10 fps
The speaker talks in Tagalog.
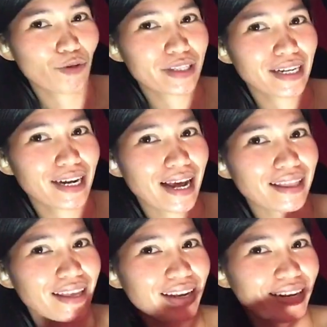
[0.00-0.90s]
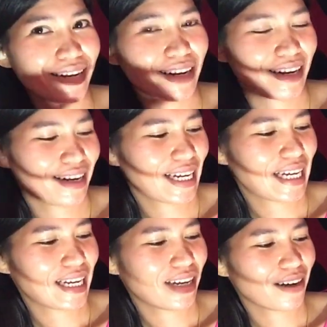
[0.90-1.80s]
Buksan na natin.
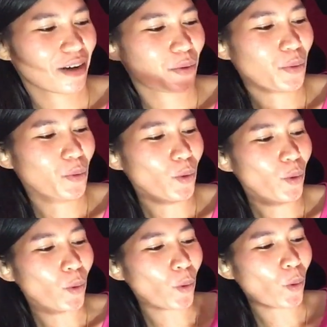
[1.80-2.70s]
Oh.